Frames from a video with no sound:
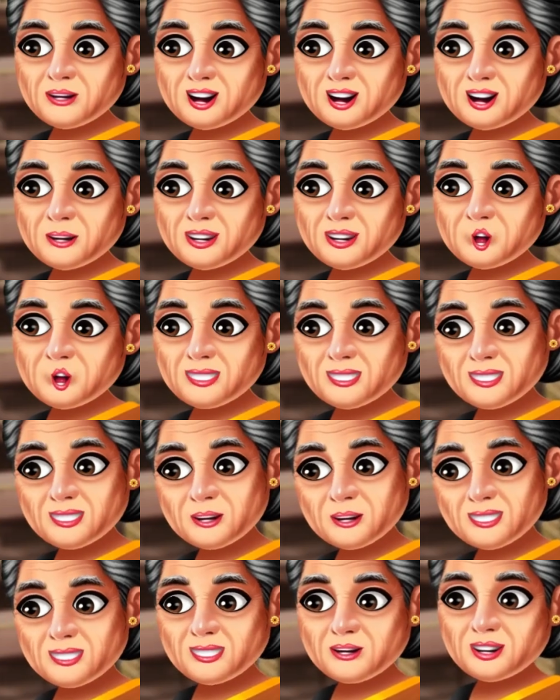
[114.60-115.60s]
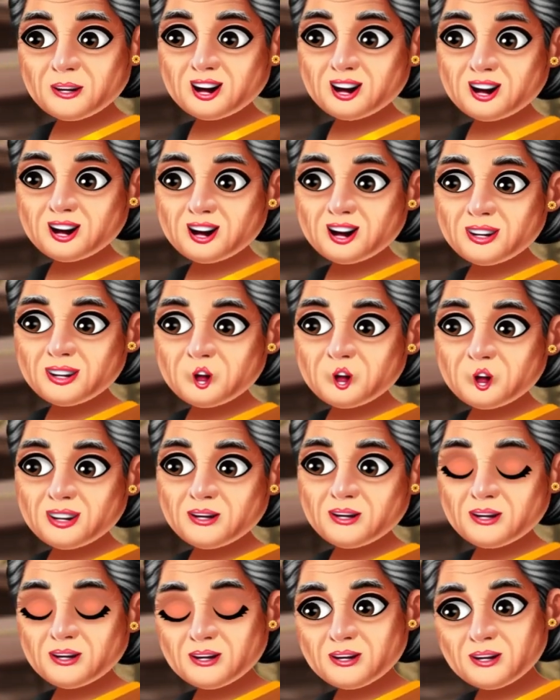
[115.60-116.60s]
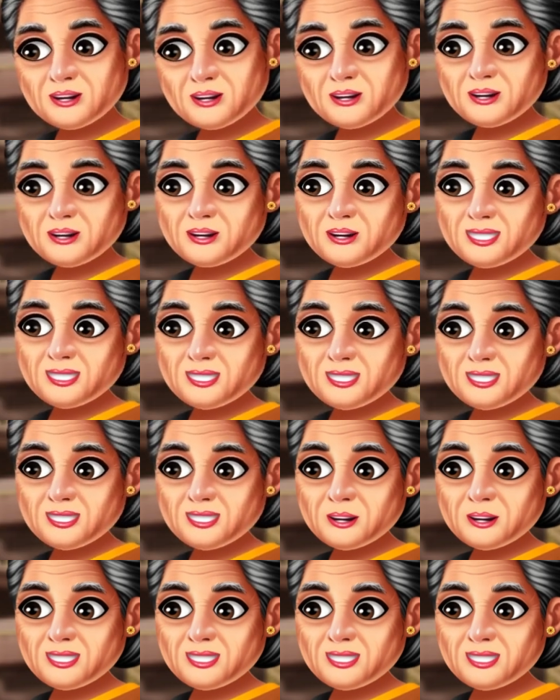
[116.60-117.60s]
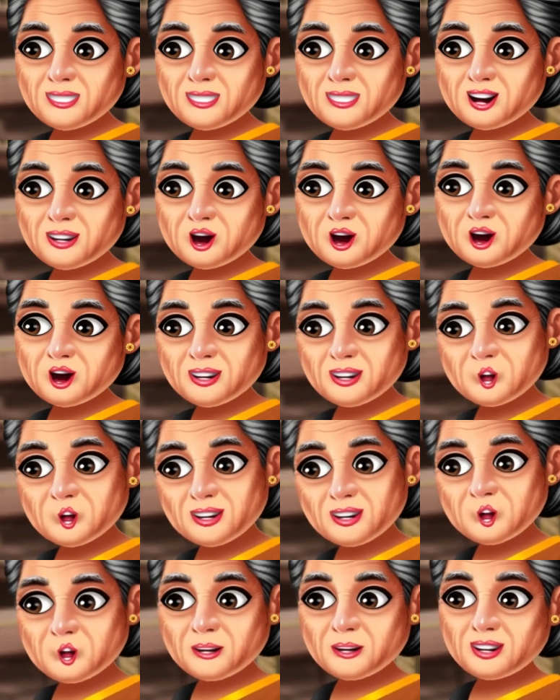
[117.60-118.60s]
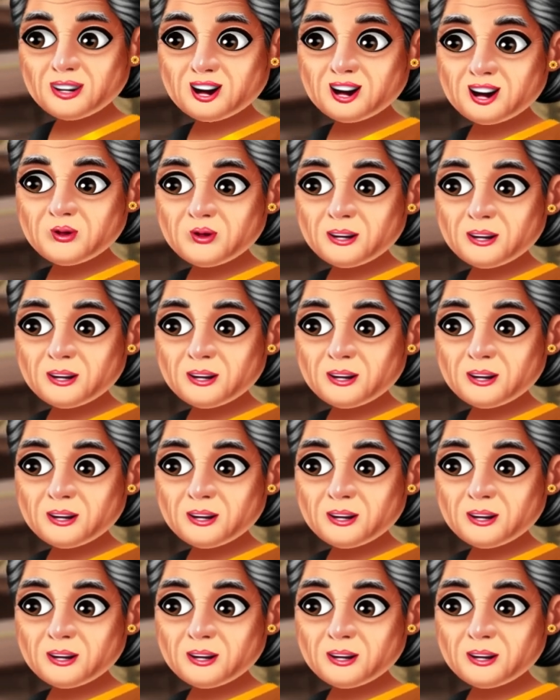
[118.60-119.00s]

తెలియని వ్యక్తి కాబట్టి ఏ పని చేసినా కొంచెం ఆలోచించు